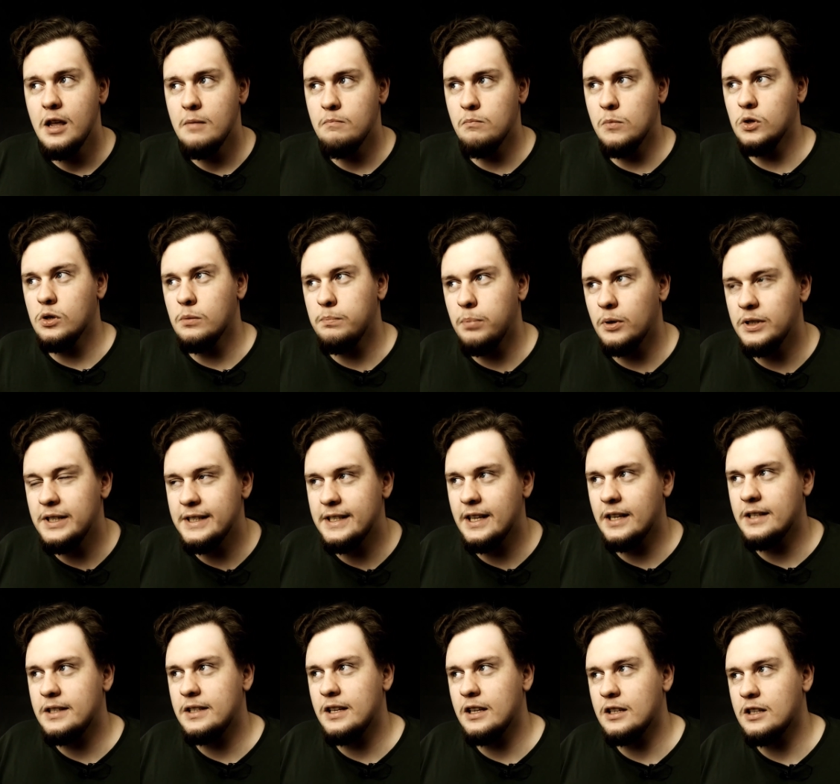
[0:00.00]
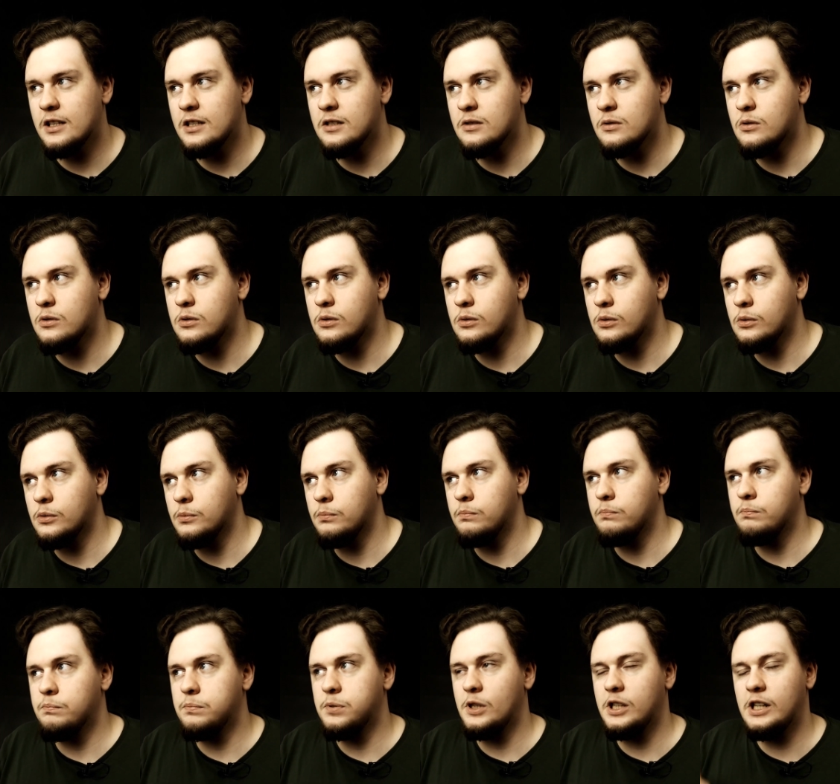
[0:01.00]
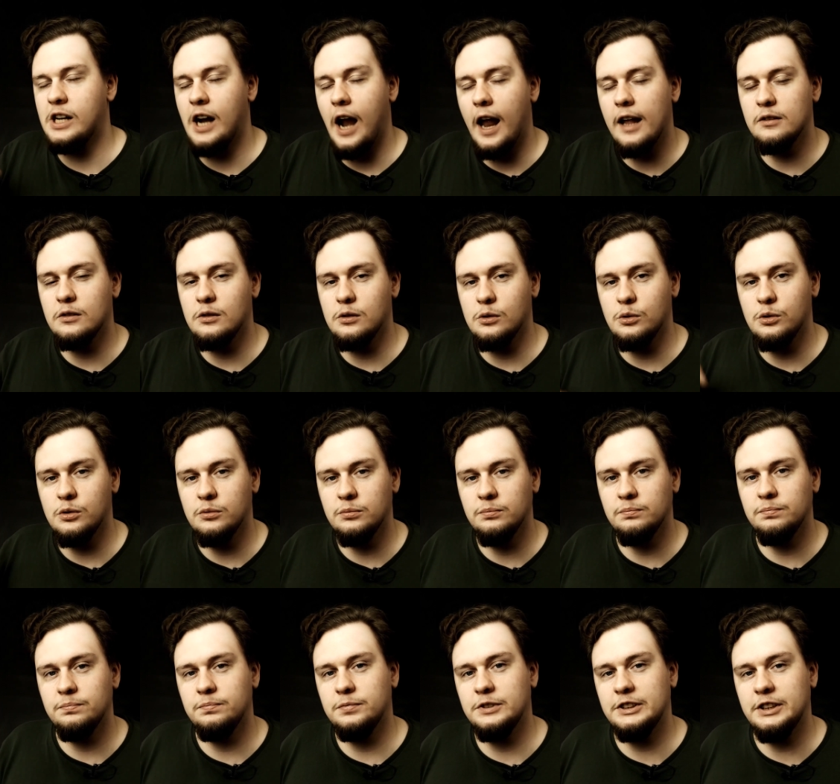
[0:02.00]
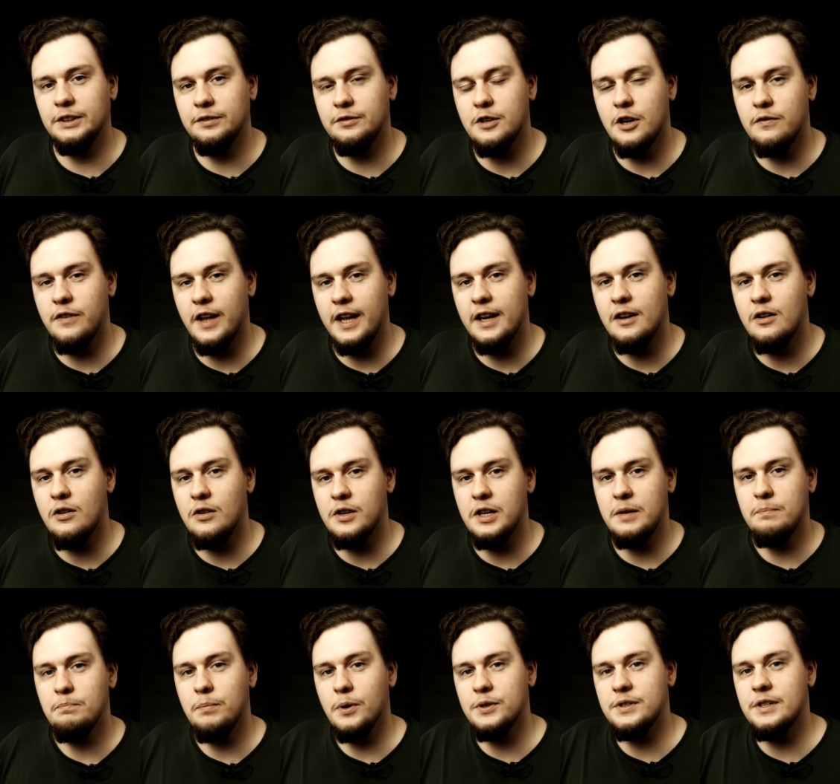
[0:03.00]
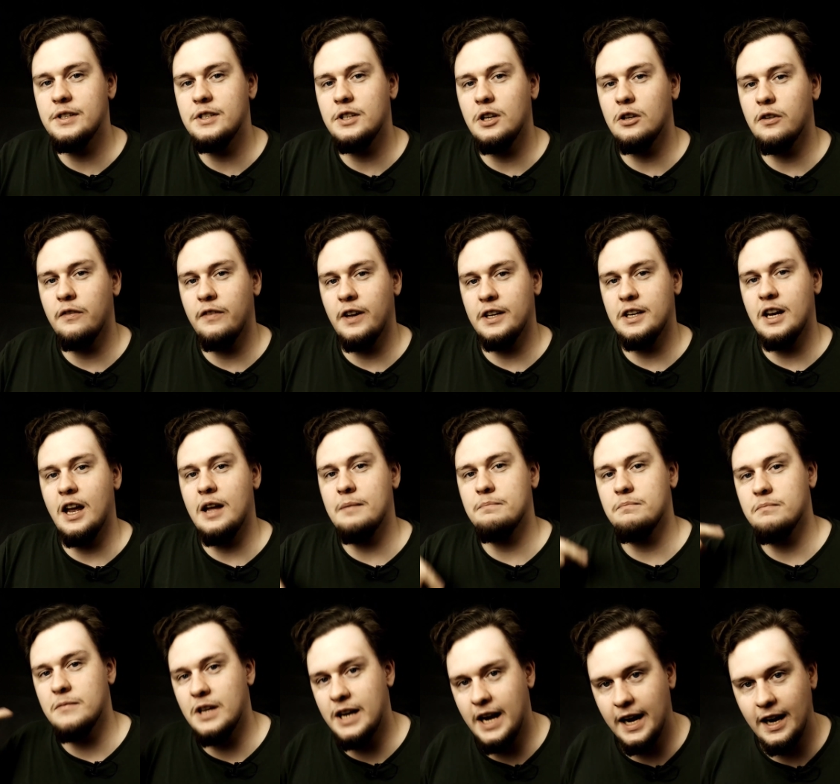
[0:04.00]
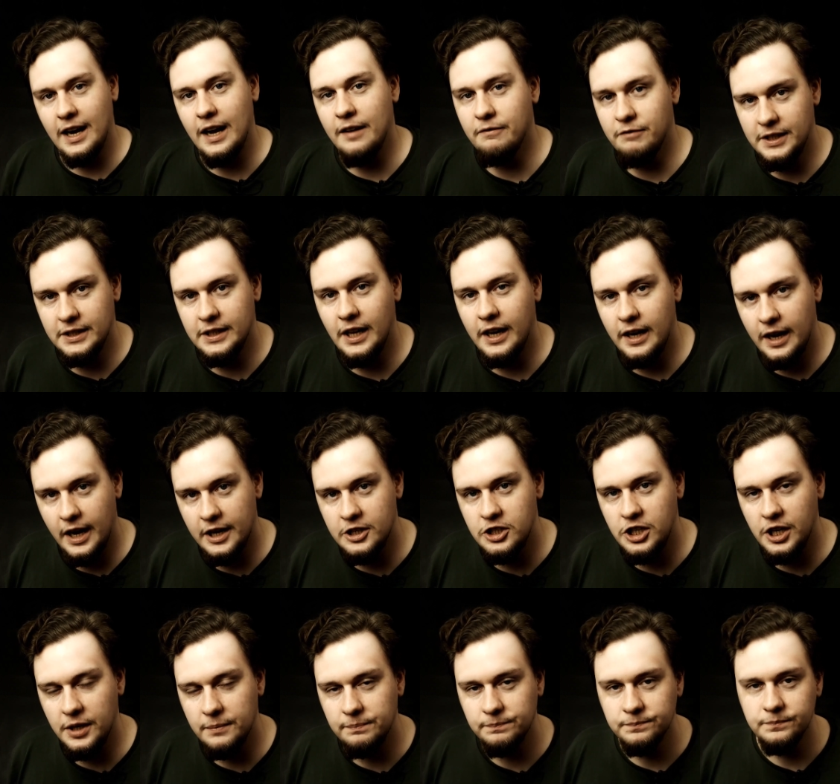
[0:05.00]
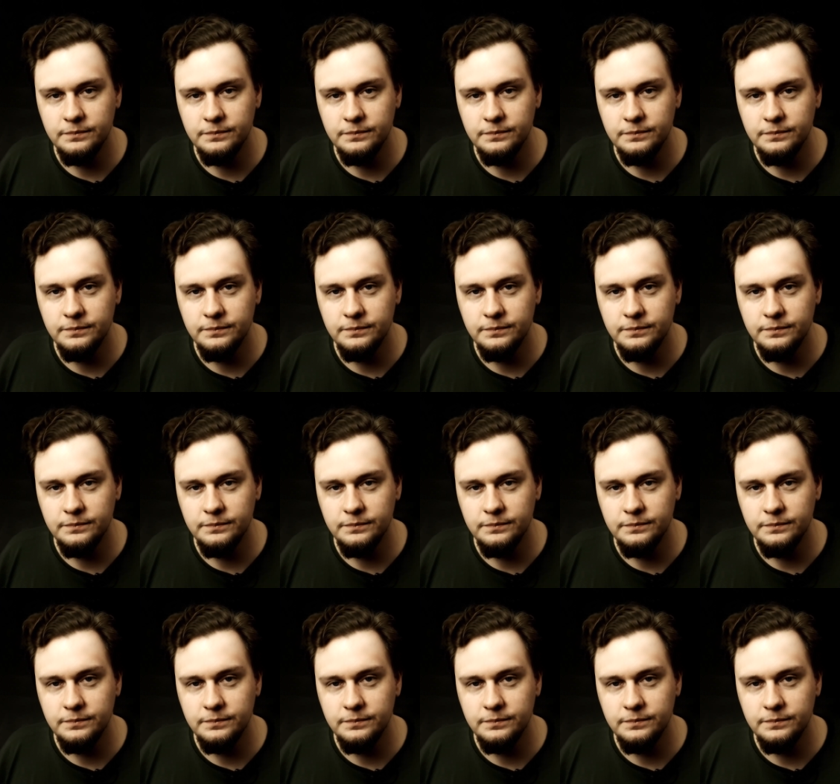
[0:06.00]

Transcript: monopolizację rynku handlu cyfrowego i pozycjonowania reklam w internecie.